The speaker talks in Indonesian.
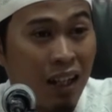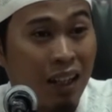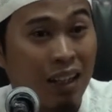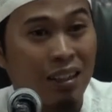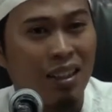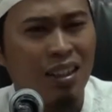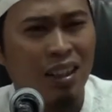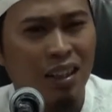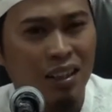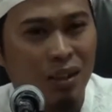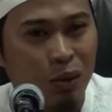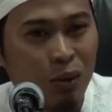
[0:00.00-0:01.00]
Ketika
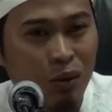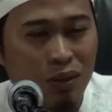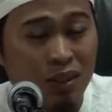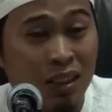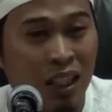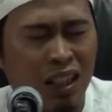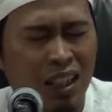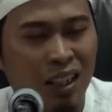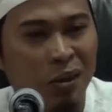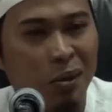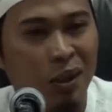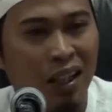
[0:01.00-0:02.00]
itu, ya,
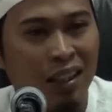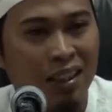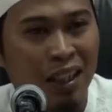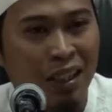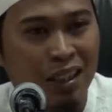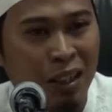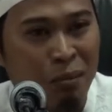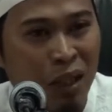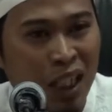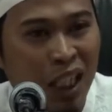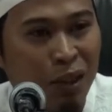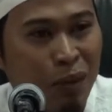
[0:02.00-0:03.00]
itu yang yang yang
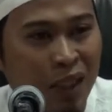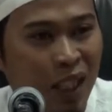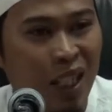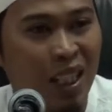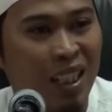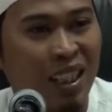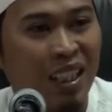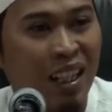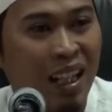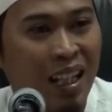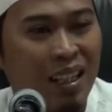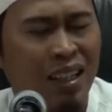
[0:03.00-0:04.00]
melihat matahari,
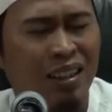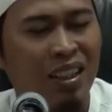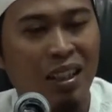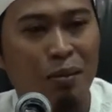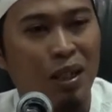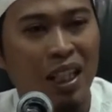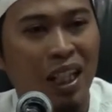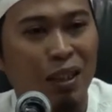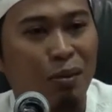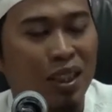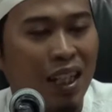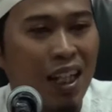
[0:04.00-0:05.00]
yang tidak melihat
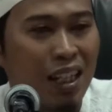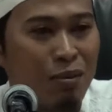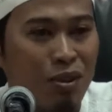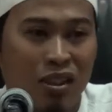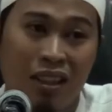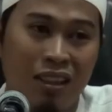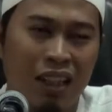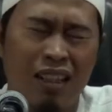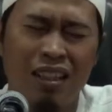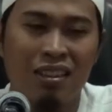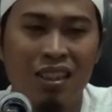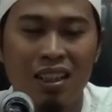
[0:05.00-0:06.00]
matahari misalnya,
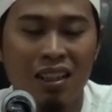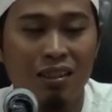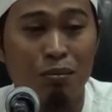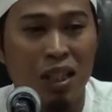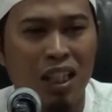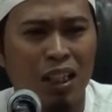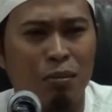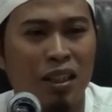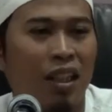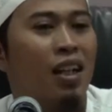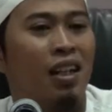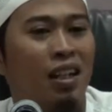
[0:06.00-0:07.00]
yang jarang melihat
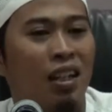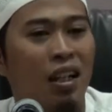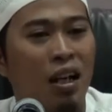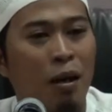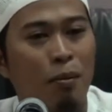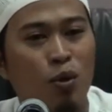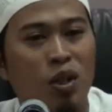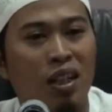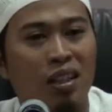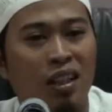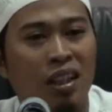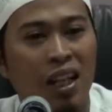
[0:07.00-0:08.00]
matahari,
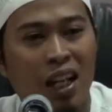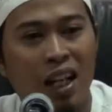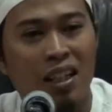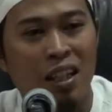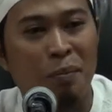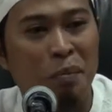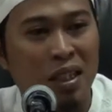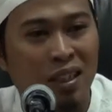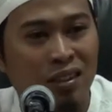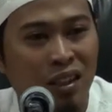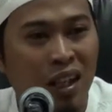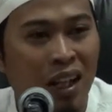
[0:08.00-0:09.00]
mungkin di daerahnya yang paling
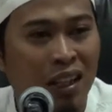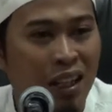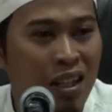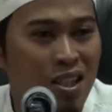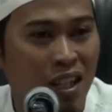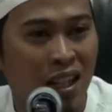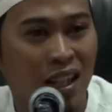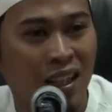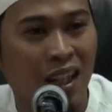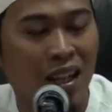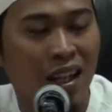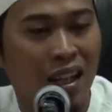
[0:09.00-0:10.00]
terang adalah
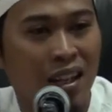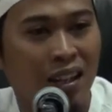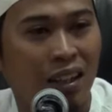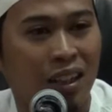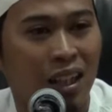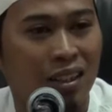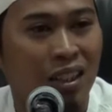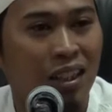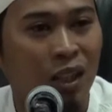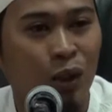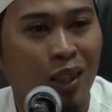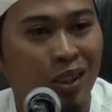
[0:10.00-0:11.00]
cahaya yang
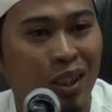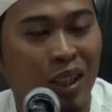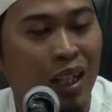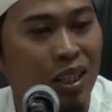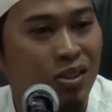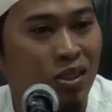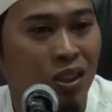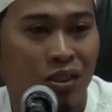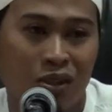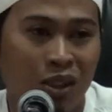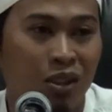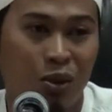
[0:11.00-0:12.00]
dihasilkan oleh tenaga listrik
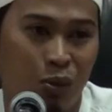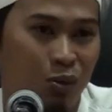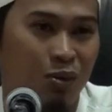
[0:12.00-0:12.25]
tertentu